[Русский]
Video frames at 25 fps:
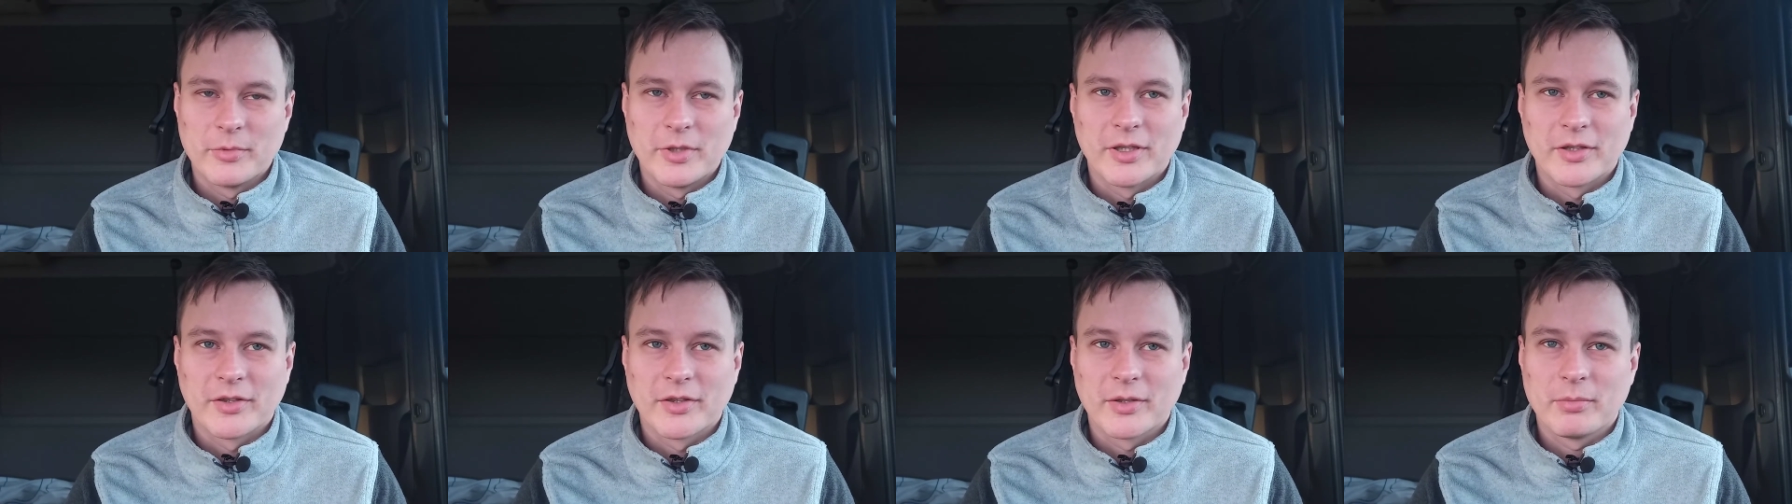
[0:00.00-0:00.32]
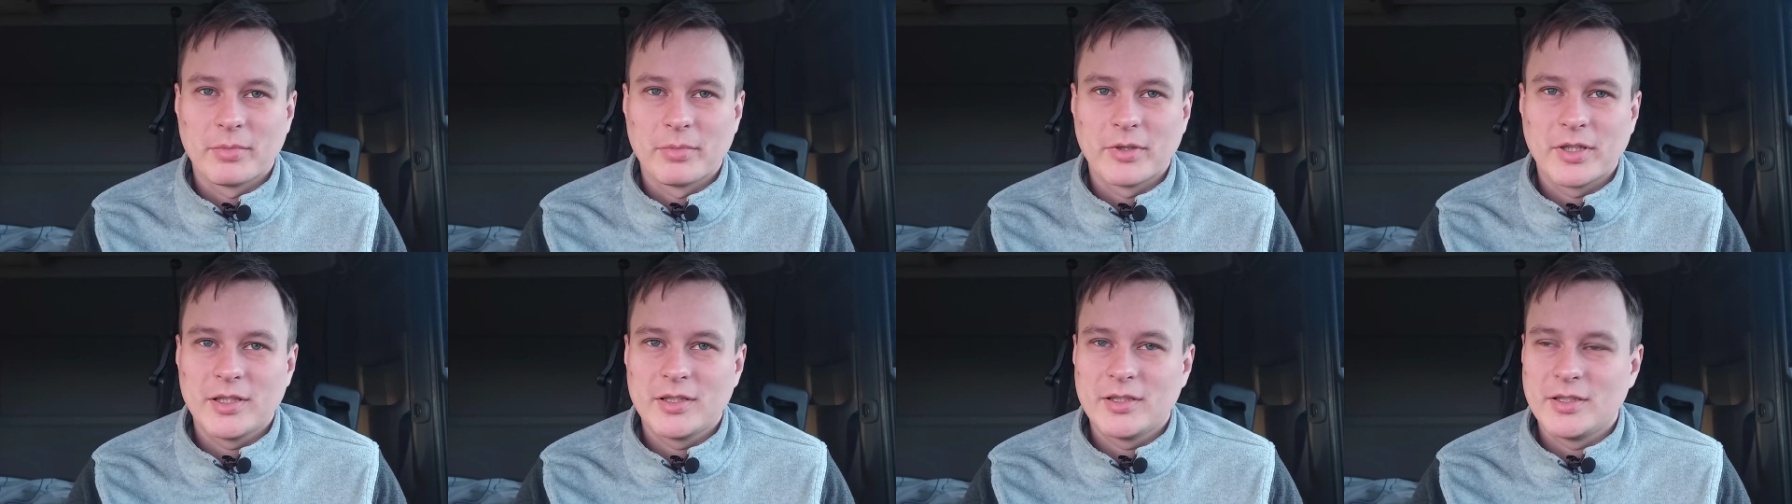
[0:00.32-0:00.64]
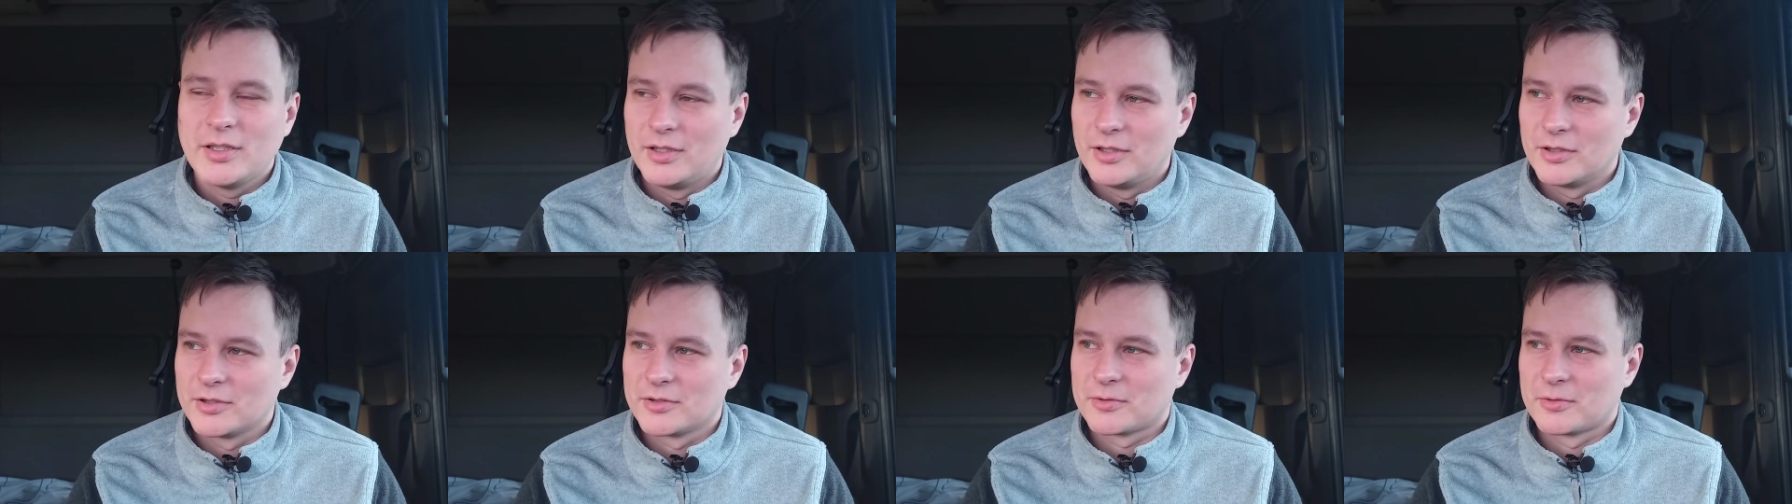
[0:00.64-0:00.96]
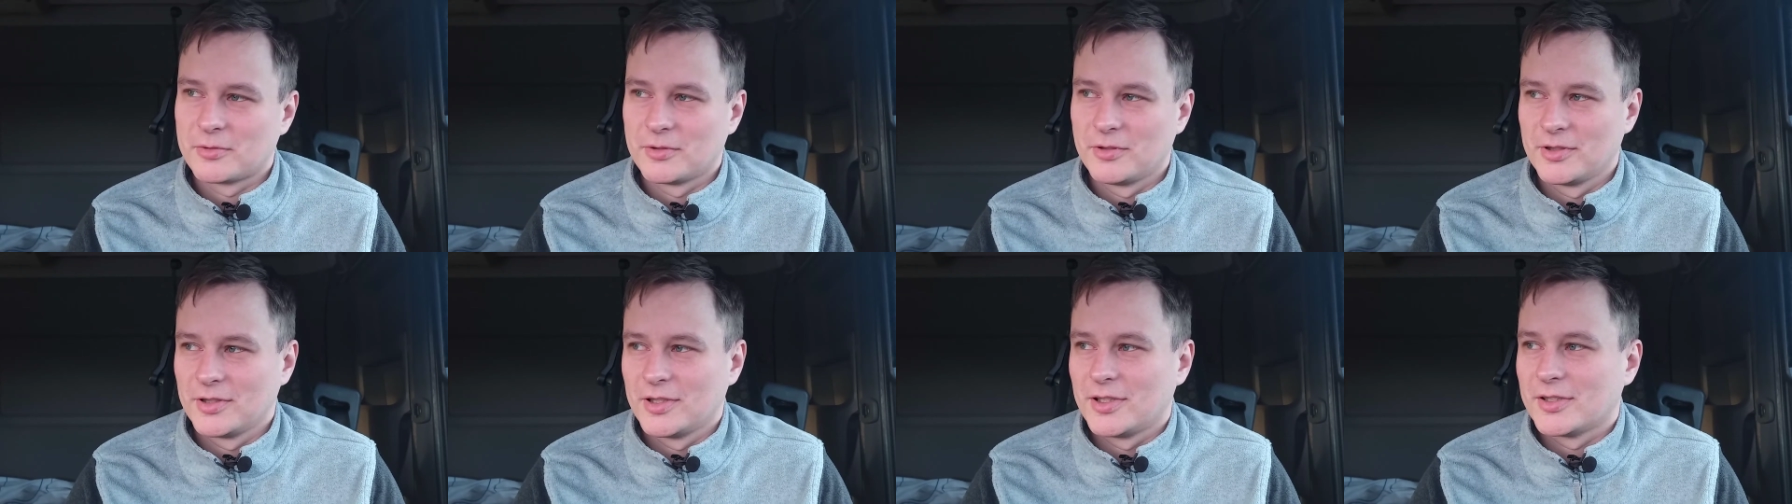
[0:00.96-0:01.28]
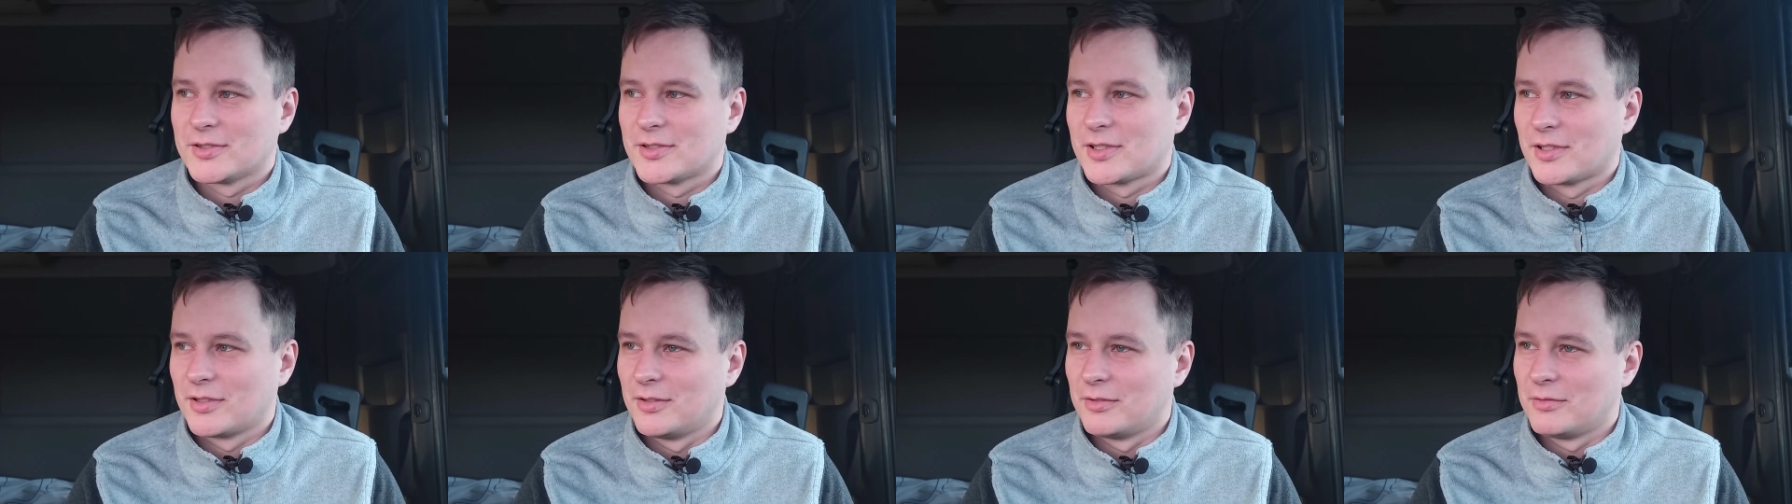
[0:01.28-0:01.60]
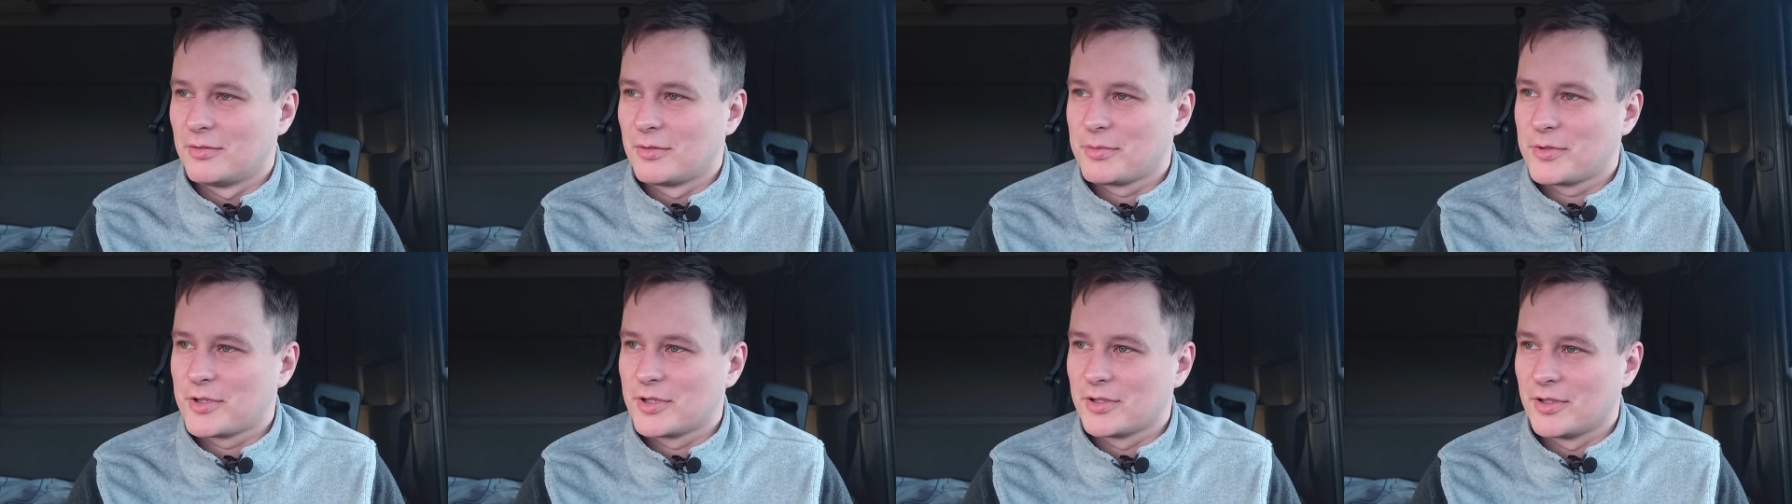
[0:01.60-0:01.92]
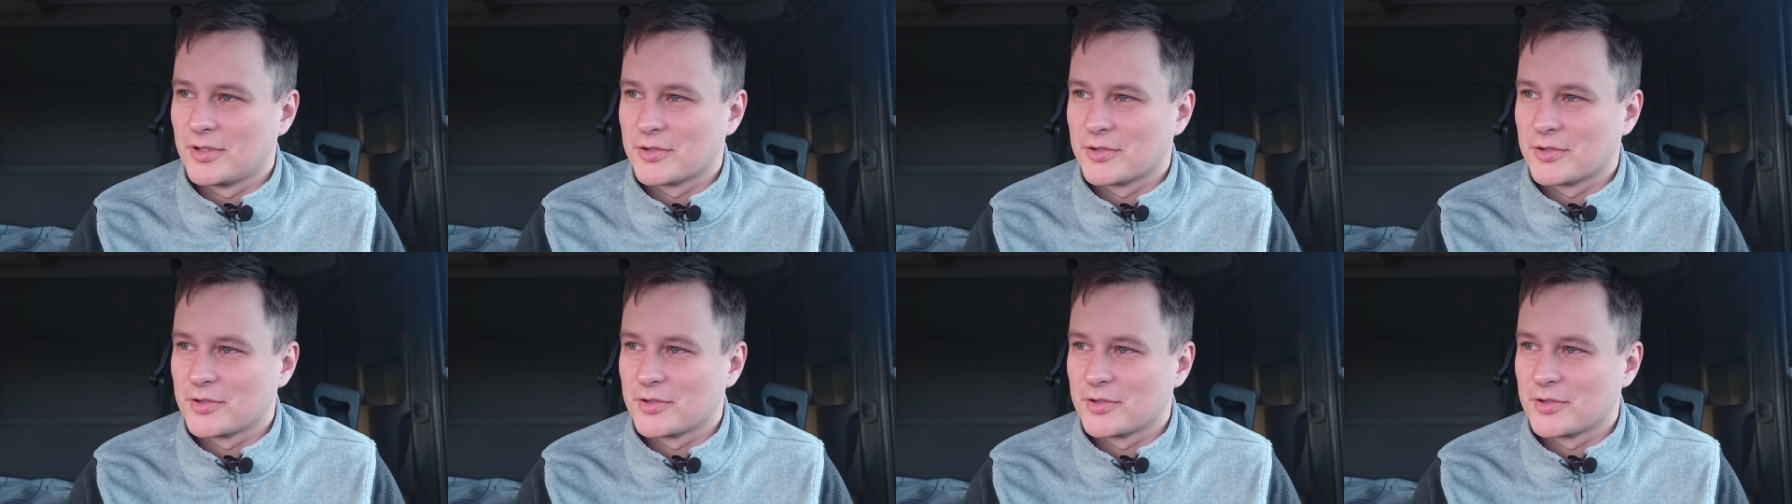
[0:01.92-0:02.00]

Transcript: мне запретили строго-настрого вообще